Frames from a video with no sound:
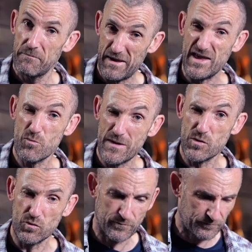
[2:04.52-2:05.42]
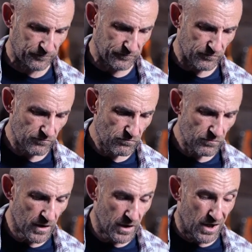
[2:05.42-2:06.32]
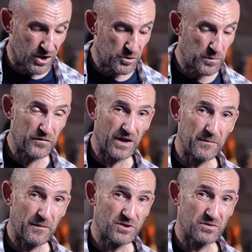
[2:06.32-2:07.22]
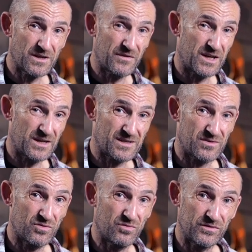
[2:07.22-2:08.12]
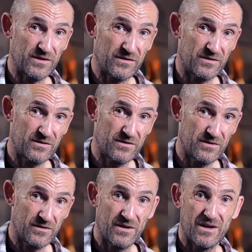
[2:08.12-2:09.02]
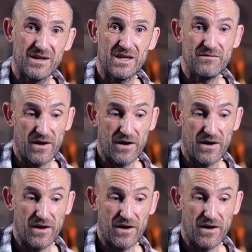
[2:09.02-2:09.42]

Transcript: Piou piou. On peut faire la même chose avec la seconde ici, qui